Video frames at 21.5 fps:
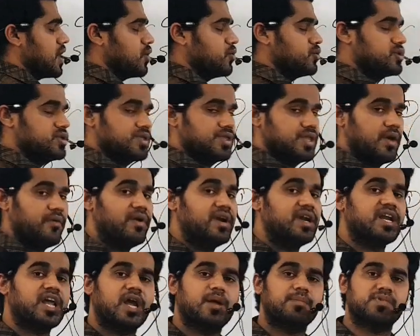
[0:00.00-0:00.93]
के कुछ
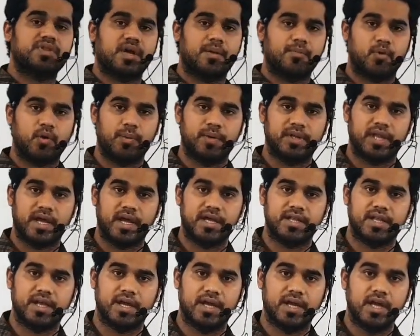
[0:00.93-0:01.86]
सेवन टाइप्स आपको
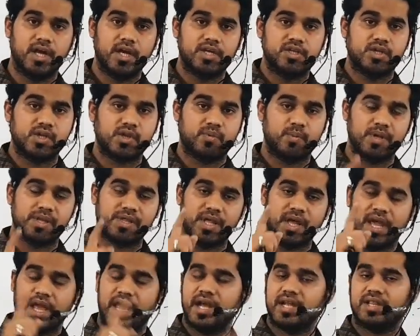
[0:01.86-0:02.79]
बताए थे जिसमें से
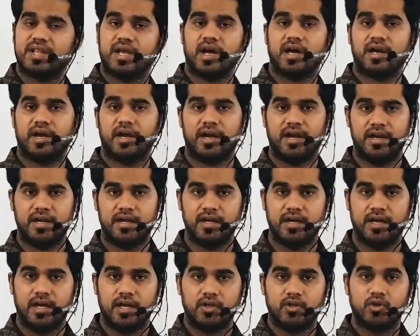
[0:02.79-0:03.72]
एक था करंट
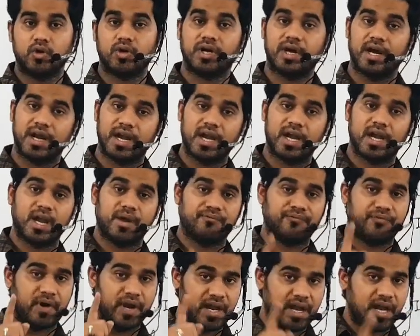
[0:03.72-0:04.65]
तो करंट एक
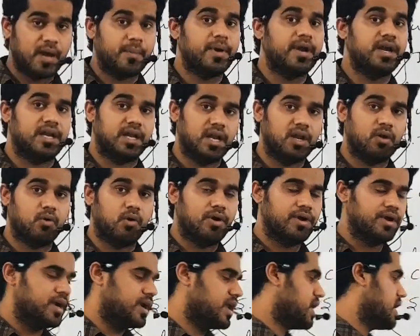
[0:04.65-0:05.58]
फंडामेंटल
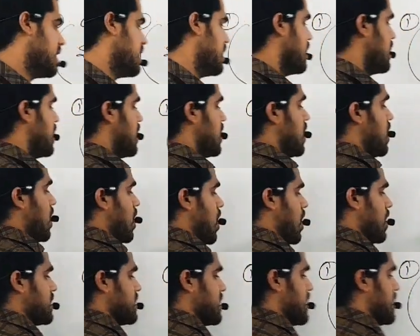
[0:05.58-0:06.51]
क्वांटिटी है
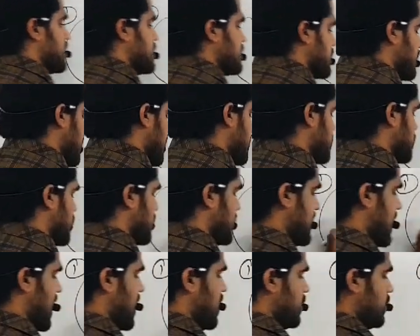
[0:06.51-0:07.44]
और इसका जो
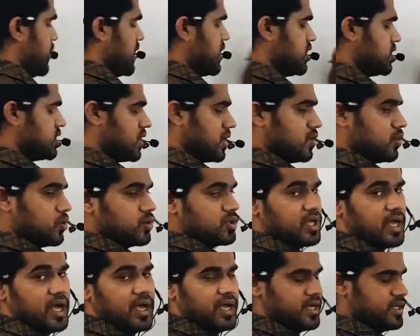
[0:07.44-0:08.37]
डायमेंशन
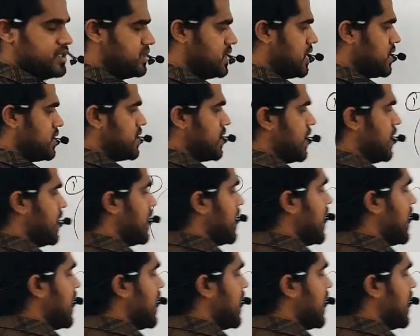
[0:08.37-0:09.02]
होता है जैसे